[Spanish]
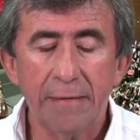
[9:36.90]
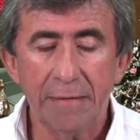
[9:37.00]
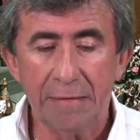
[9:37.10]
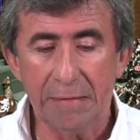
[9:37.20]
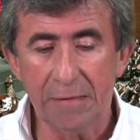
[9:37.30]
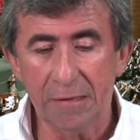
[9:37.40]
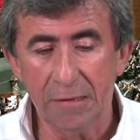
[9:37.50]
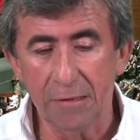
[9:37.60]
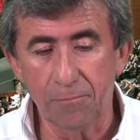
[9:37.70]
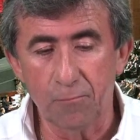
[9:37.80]

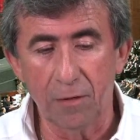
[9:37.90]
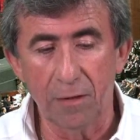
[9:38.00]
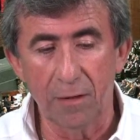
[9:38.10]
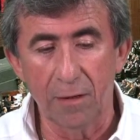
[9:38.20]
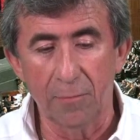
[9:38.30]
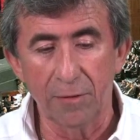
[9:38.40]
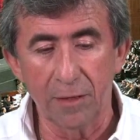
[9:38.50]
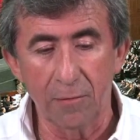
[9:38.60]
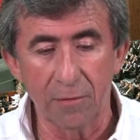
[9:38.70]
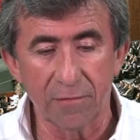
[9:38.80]
y pues el
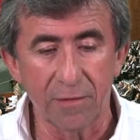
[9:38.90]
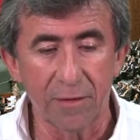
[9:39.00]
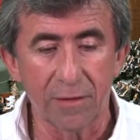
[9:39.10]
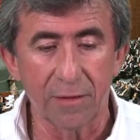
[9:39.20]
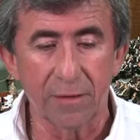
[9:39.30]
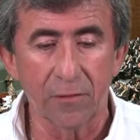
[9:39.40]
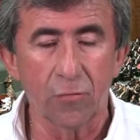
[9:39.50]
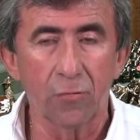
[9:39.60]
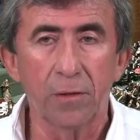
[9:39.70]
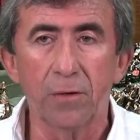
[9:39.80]
lamentable accidente que
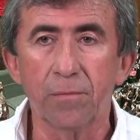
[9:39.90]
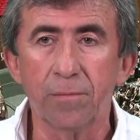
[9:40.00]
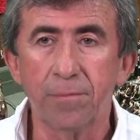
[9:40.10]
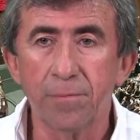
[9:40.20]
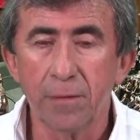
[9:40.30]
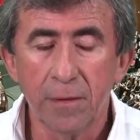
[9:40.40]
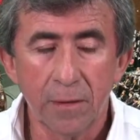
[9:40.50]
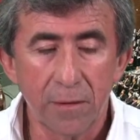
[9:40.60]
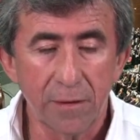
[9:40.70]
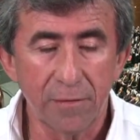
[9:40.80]
tuvieron
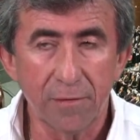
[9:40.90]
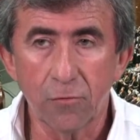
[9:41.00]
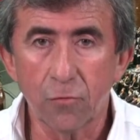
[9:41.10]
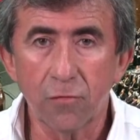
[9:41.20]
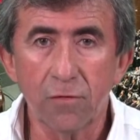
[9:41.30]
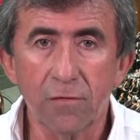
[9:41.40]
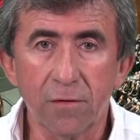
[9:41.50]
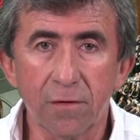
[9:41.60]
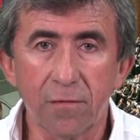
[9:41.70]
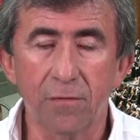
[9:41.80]
tres
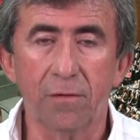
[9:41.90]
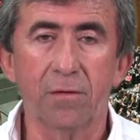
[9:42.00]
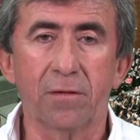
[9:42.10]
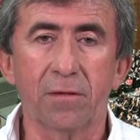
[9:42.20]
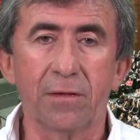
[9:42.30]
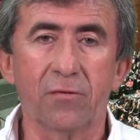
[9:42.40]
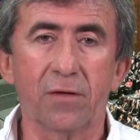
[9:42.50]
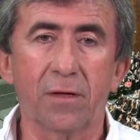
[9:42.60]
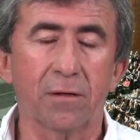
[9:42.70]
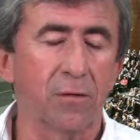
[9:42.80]
antorchistas de, del
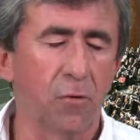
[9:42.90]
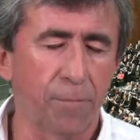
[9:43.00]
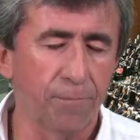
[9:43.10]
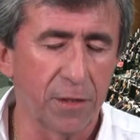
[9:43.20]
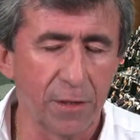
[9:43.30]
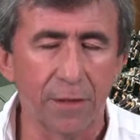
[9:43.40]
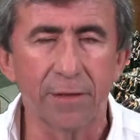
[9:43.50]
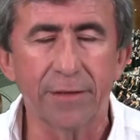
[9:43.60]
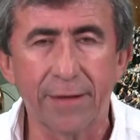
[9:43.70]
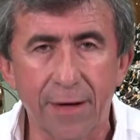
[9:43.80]
chat, no, mentira, de
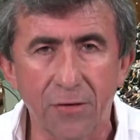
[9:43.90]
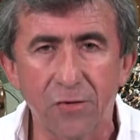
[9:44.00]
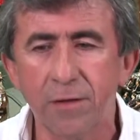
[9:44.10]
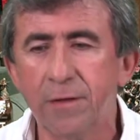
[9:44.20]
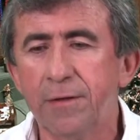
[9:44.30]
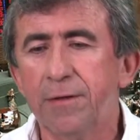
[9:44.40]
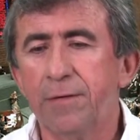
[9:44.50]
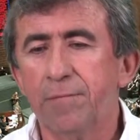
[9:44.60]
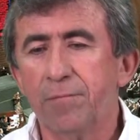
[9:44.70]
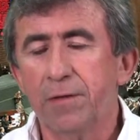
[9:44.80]
Tecash,
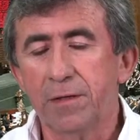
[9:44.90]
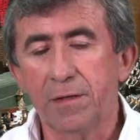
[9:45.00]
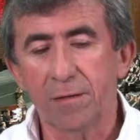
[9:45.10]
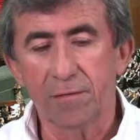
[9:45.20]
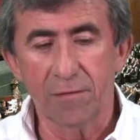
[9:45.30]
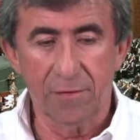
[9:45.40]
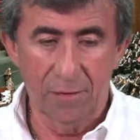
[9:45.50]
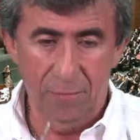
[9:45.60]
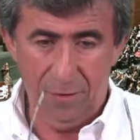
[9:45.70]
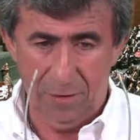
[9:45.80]
y que
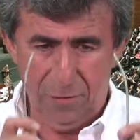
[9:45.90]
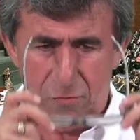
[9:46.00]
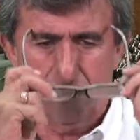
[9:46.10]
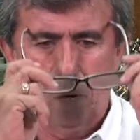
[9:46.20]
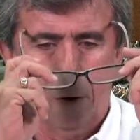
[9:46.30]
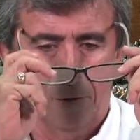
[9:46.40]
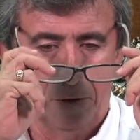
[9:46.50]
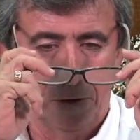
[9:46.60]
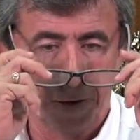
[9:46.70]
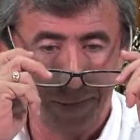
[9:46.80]
desgraciadamente les costó la
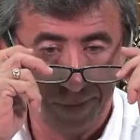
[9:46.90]
vida.